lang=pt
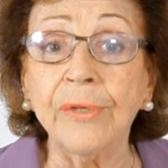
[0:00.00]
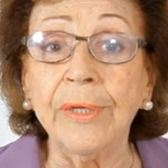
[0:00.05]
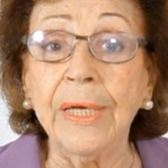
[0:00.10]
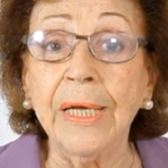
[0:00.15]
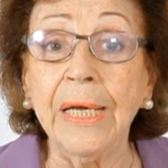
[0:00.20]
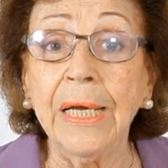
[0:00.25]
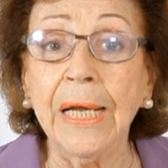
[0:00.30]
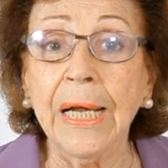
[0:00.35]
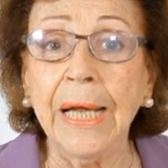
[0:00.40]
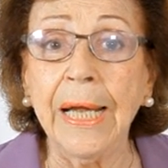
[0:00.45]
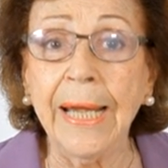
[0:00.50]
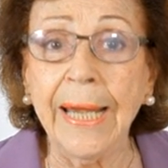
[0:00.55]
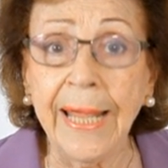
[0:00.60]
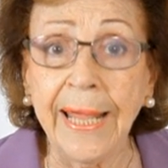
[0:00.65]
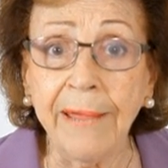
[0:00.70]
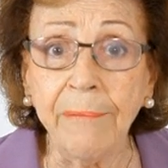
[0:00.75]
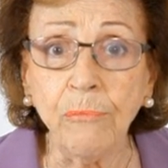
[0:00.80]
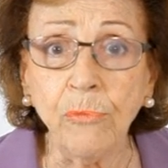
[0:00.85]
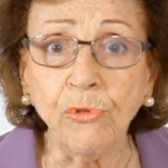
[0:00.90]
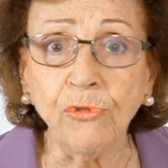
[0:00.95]

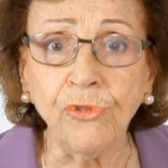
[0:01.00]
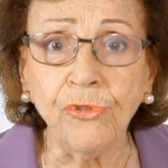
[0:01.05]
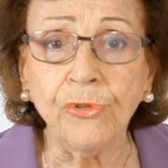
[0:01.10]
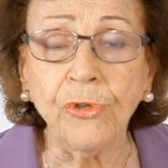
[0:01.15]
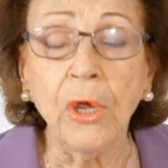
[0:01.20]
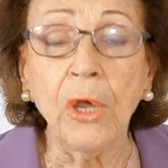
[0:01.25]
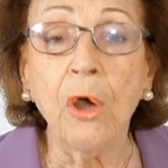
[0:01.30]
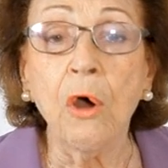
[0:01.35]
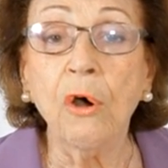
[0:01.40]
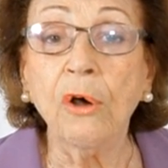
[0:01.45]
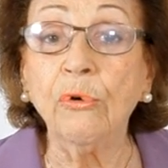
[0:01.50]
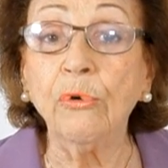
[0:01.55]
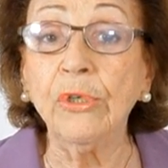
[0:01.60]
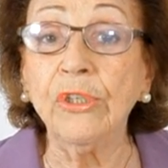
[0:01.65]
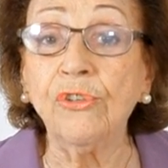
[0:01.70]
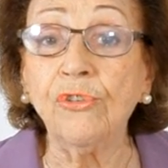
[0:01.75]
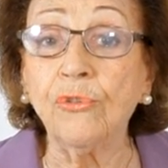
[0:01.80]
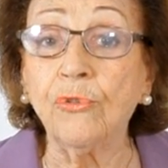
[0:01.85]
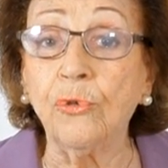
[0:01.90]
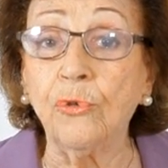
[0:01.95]
lemos ou
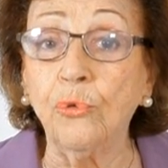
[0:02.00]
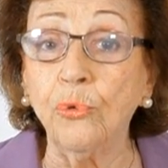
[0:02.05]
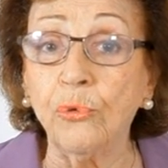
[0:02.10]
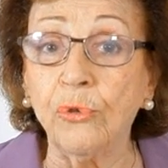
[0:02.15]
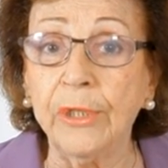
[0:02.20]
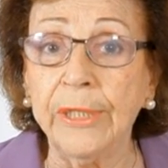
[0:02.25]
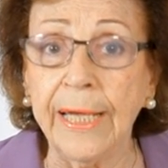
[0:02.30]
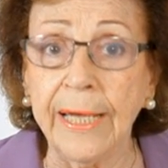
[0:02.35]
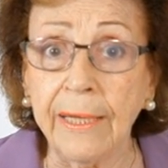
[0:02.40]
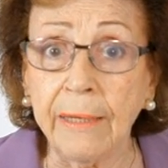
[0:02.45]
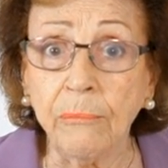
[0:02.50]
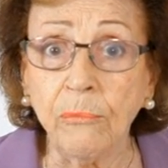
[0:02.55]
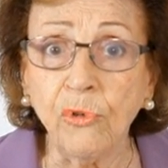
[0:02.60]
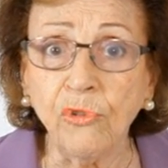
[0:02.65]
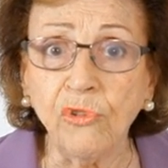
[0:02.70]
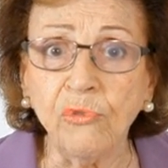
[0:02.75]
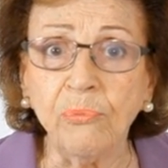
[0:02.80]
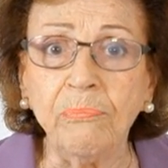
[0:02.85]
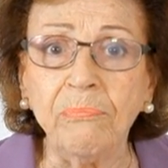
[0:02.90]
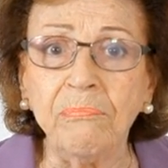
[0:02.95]

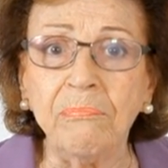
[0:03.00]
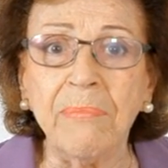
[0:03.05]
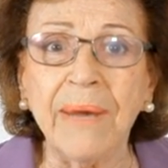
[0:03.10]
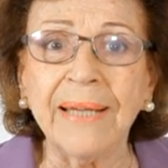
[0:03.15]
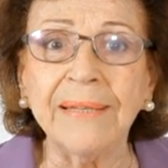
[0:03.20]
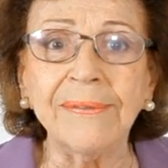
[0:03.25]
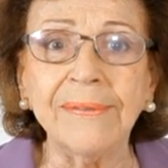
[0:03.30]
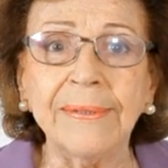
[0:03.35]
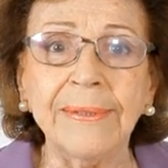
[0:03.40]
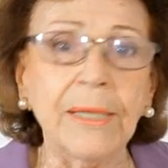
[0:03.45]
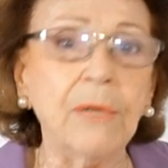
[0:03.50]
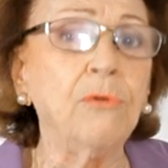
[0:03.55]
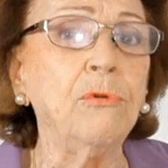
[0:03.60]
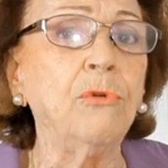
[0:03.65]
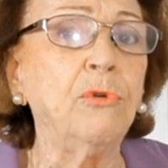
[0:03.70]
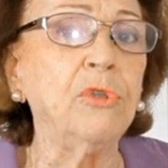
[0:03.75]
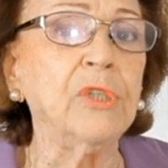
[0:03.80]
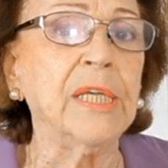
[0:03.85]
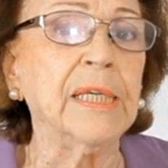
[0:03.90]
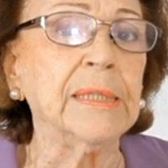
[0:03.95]
estudamos, mas não
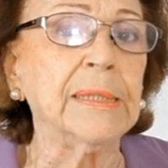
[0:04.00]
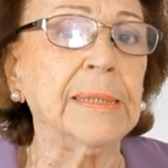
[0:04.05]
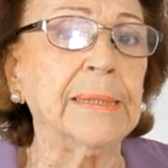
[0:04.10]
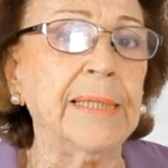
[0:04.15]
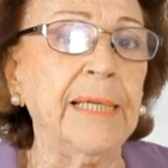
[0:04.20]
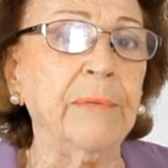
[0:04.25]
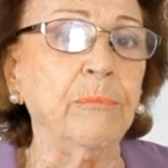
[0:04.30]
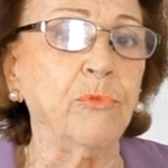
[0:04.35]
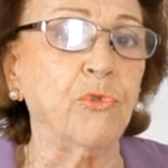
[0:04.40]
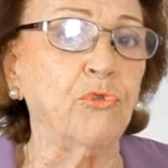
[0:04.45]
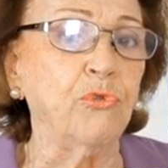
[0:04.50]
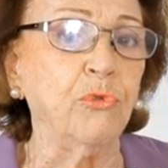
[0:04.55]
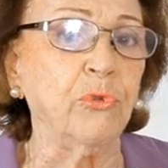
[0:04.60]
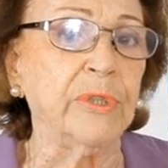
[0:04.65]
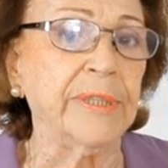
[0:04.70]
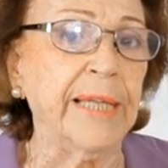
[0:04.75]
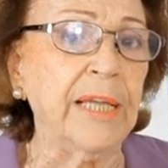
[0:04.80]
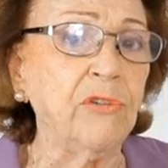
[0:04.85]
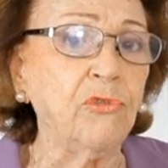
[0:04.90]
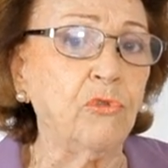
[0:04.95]
conhecemos o
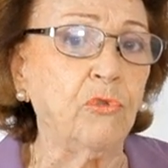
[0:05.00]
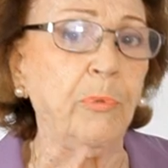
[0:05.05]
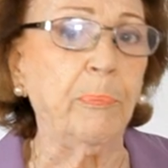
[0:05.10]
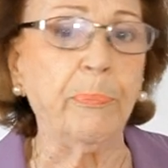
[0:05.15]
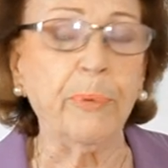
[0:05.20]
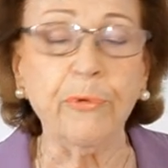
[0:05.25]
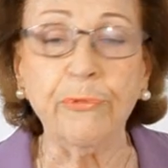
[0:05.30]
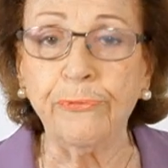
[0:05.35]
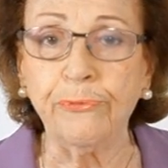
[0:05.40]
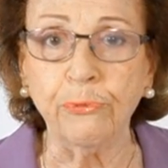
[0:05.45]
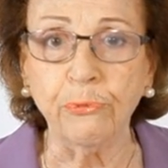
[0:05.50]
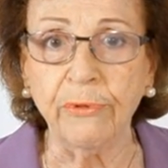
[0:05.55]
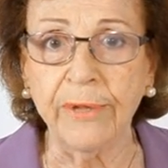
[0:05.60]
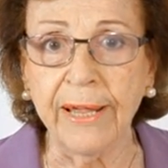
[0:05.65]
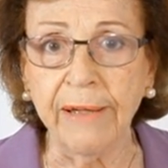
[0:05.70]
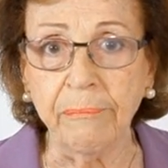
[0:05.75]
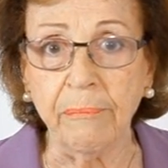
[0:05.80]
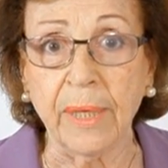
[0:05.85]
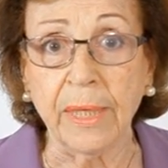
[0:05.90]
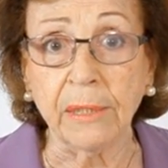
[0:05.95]
texto
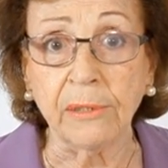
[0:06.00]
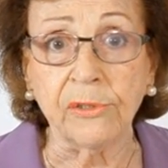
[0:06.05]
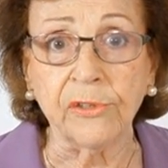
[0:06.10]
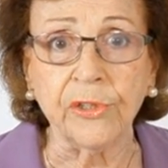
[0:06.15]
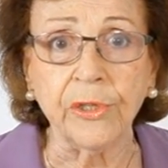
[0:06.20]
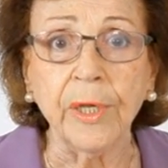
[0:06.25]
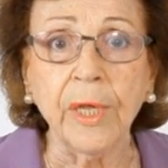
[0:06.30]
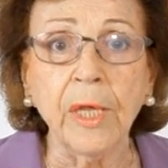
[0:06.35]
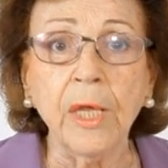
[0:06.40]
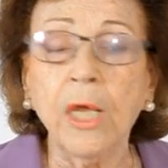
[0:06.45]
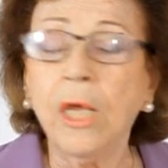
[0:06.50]
profundamente.